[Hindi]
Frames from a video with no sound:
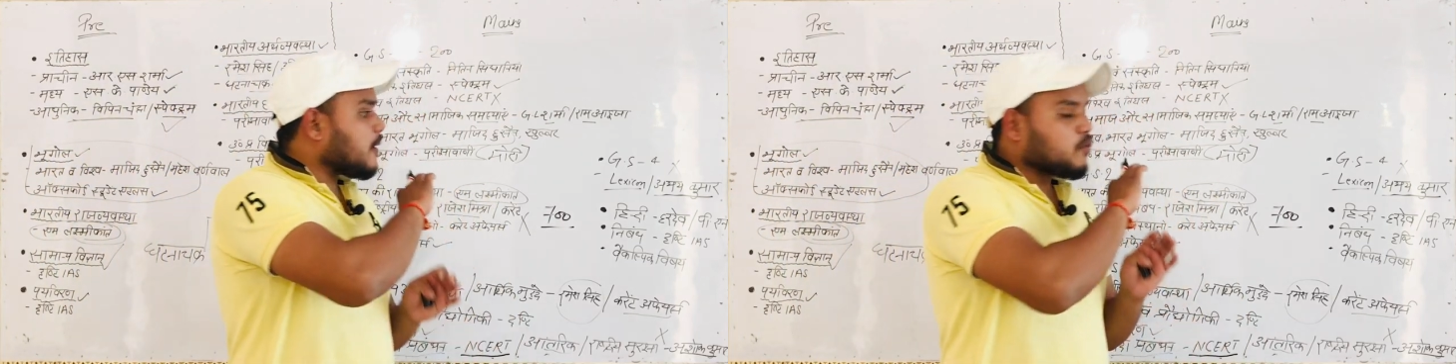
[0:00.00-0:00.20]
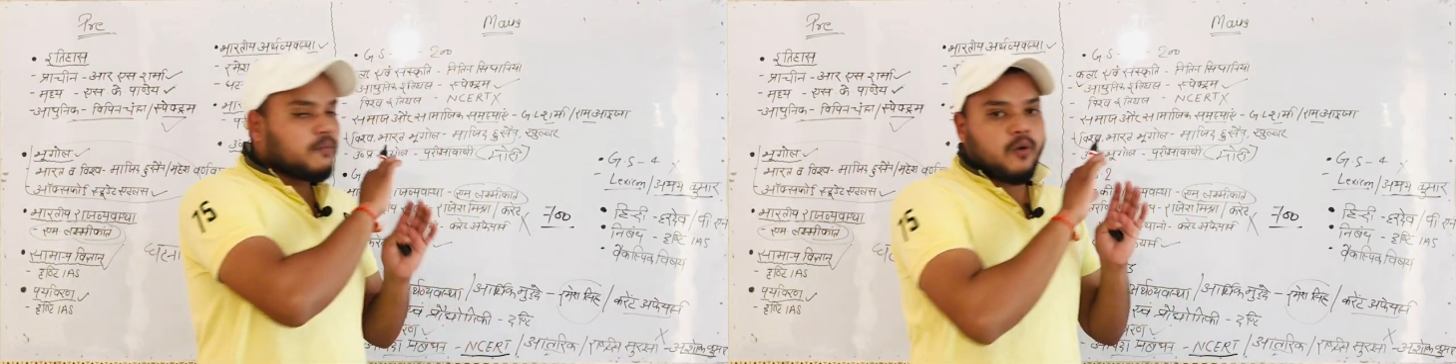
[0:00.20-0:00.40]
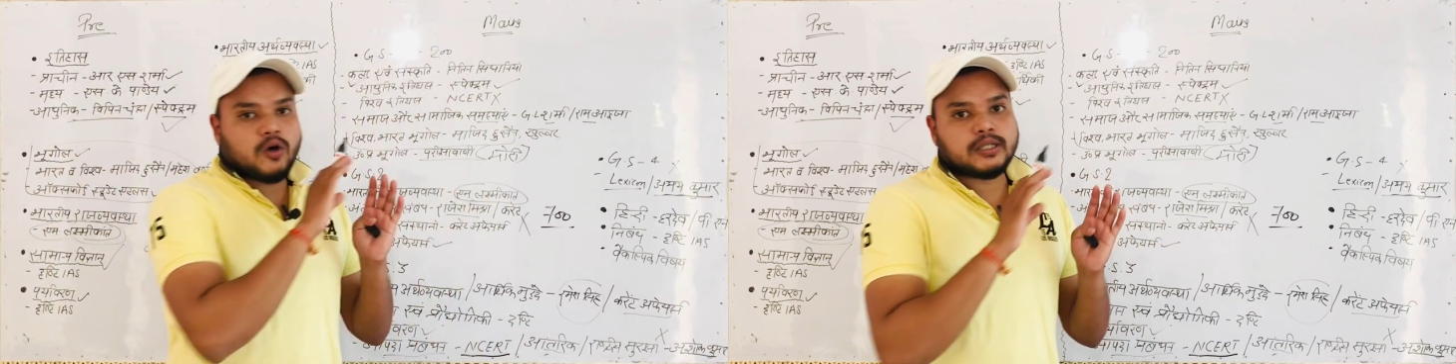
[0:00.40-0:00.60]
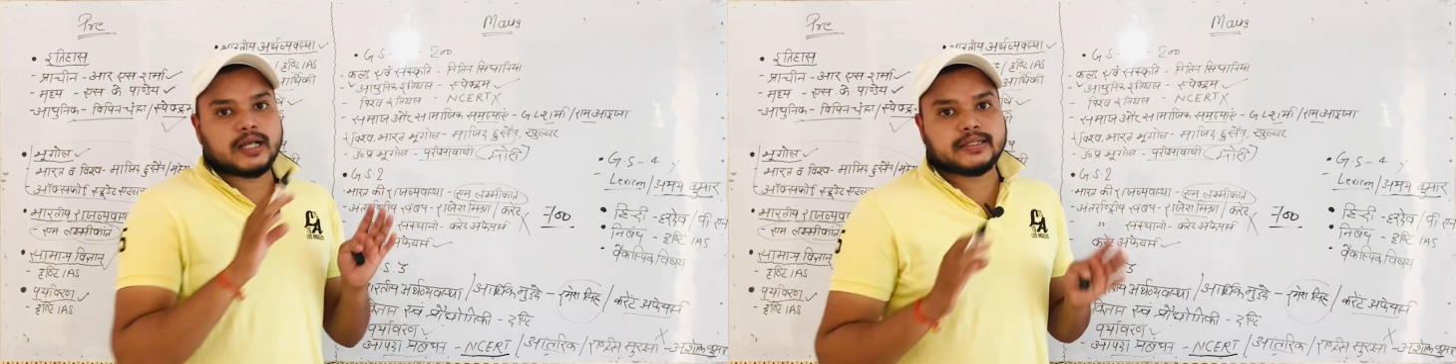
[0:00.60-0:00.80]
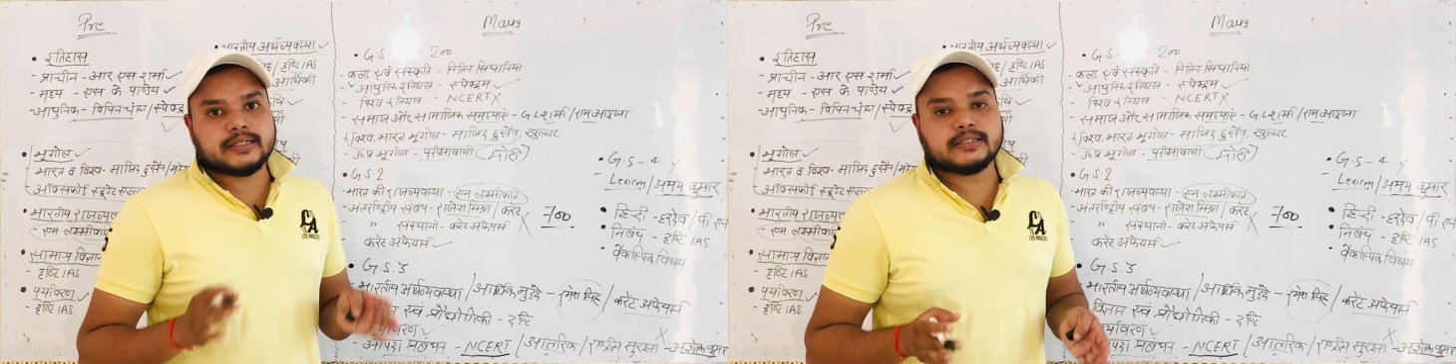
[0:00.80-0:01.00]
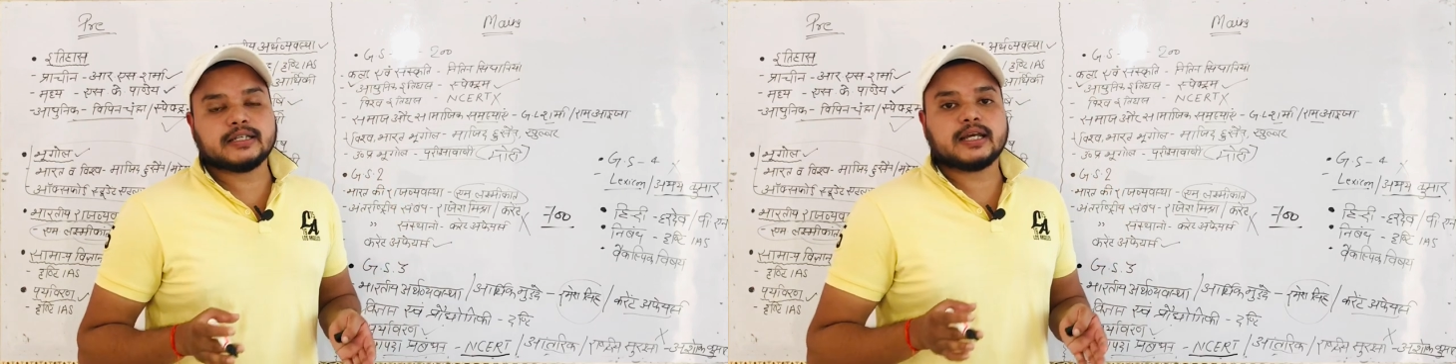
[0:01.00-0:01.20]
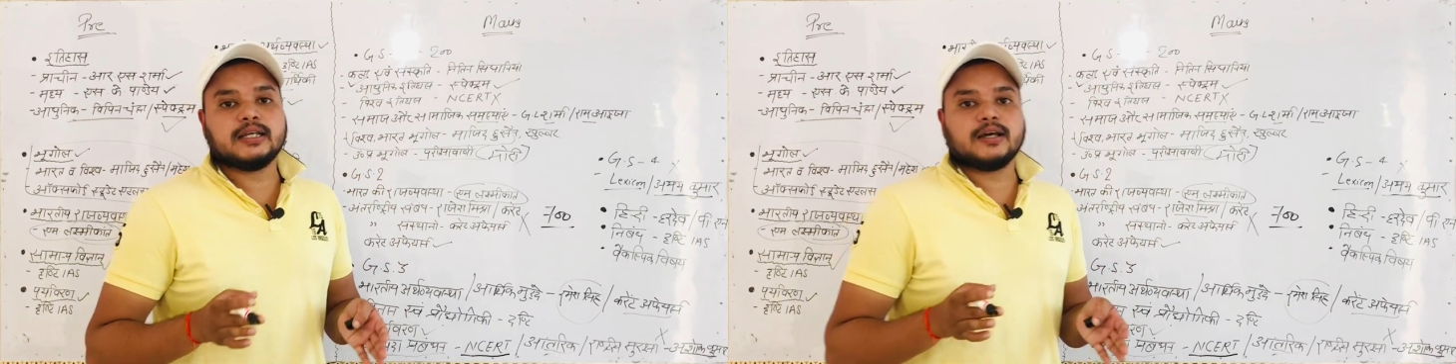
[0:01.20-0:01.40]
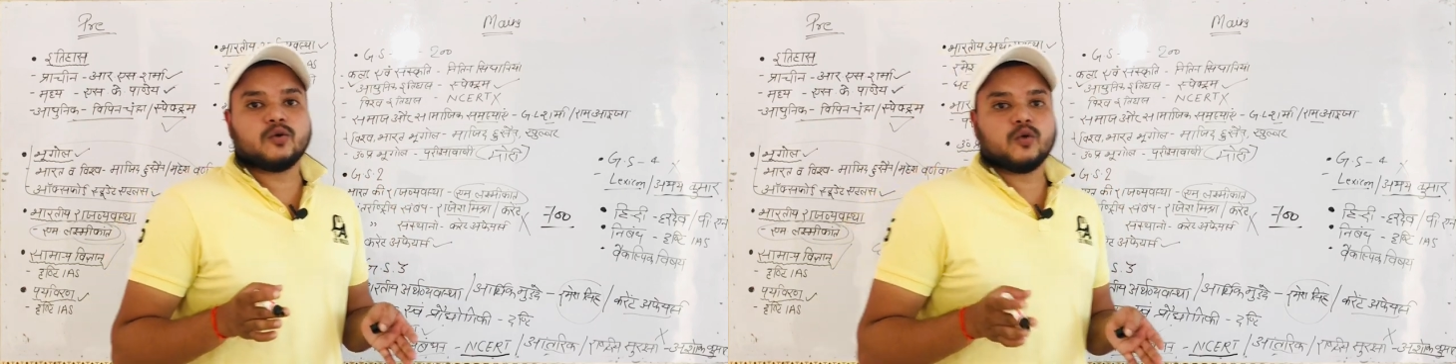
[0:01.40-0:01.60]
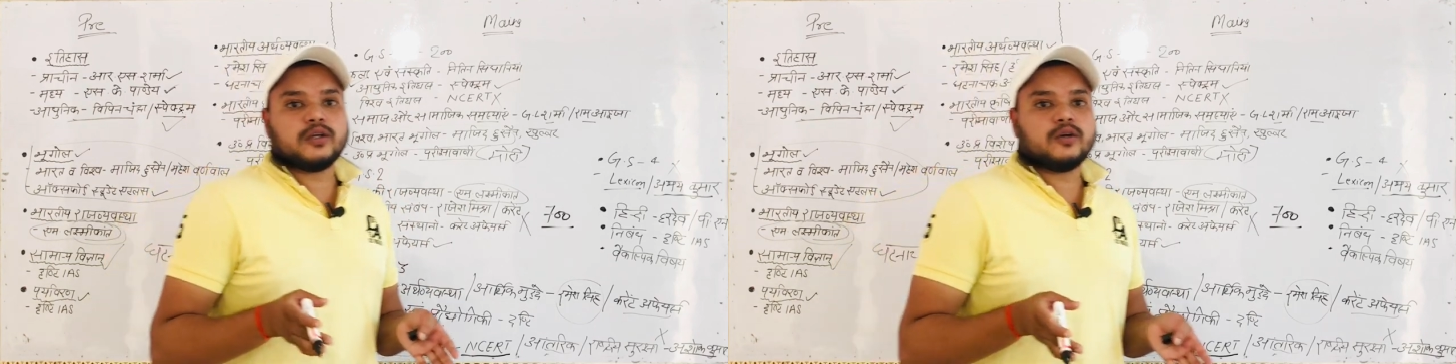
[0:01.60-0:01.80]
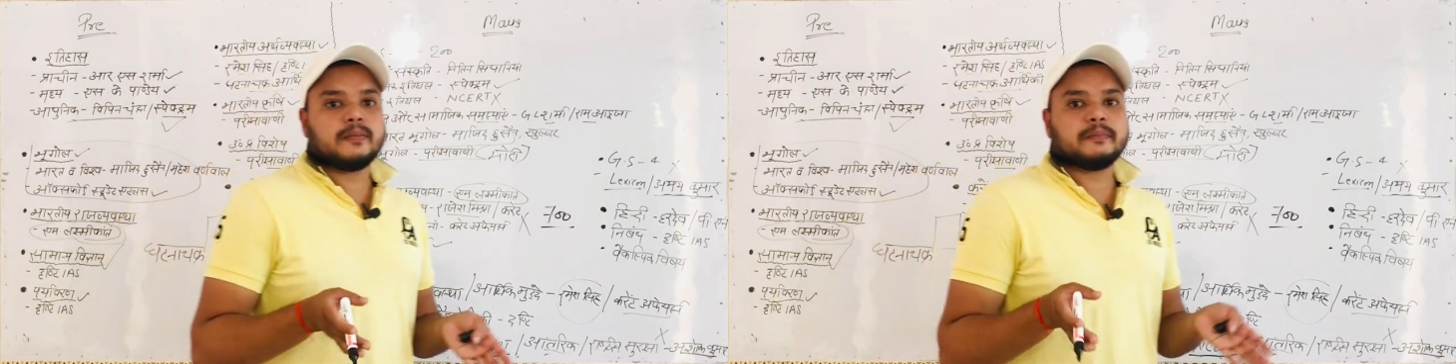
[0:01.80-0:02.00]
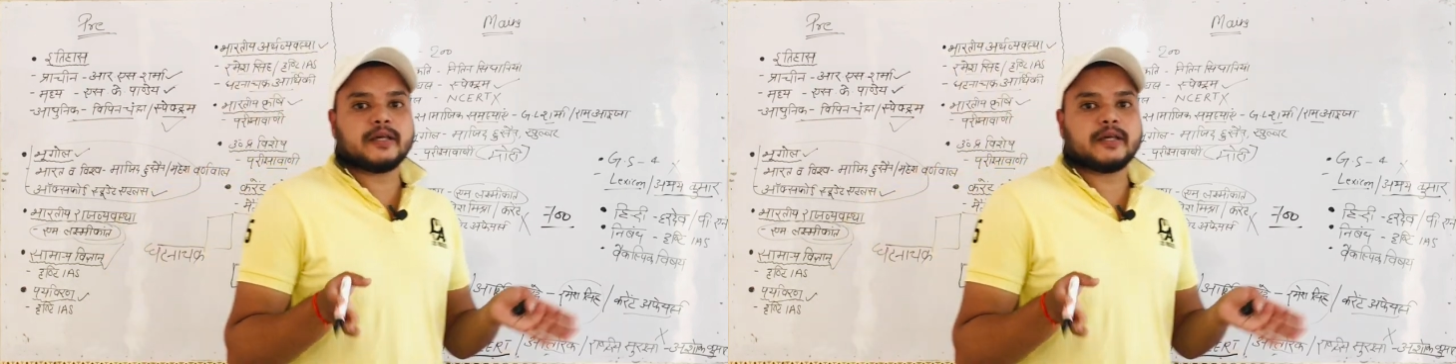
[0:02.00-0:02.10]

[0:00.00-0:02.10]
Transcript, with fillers: आपको बहुत अच्छे से क्लियर हो गई हैं